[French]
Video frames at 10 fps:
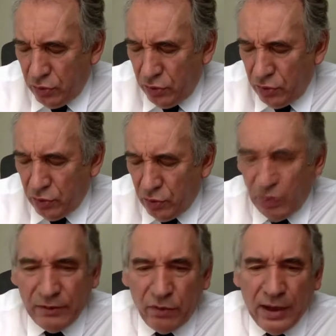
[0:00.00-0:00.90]
de, ce,
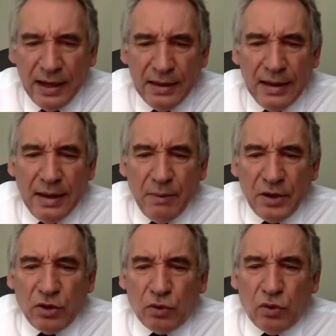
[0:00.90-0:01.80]
point de vue-là,
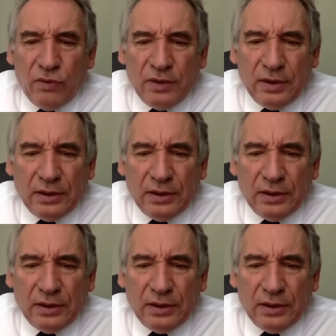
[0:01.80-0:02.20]
mais je trouve